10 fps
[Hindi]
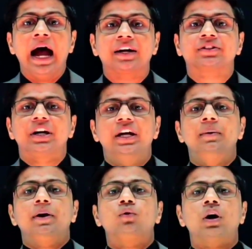एक्टर
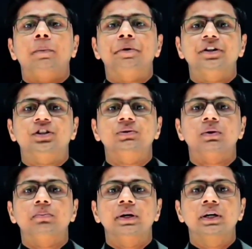ही बनूंगा अपने
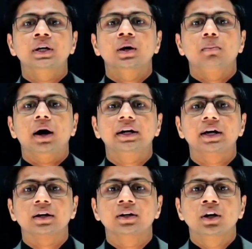जीवन में माय
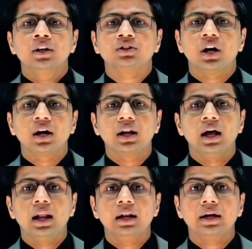डियर
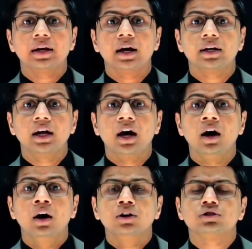छंगालाल ने क्या किया
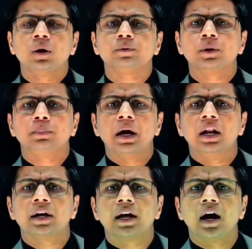सबसे
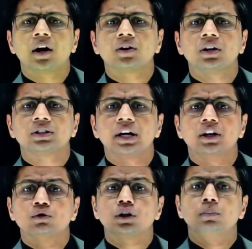पहले क्या करना
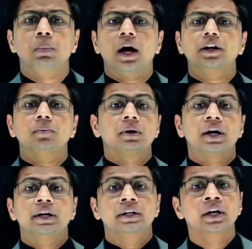चाहिए उसकी प्लानिंग
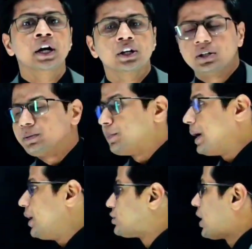बनाई सबसे
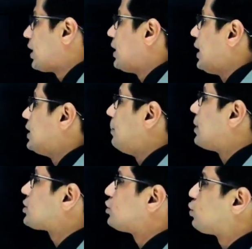पहले छंगालाल ने
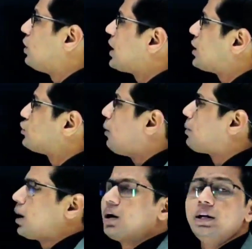बर्तन धुलने का
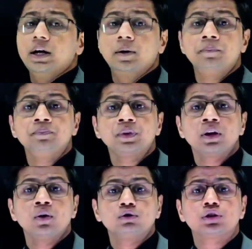जॉब कर लिया
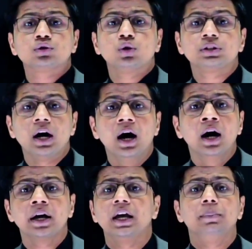उसने सोचा
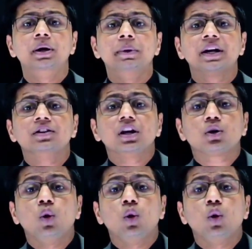कि अभी मेरे अंदर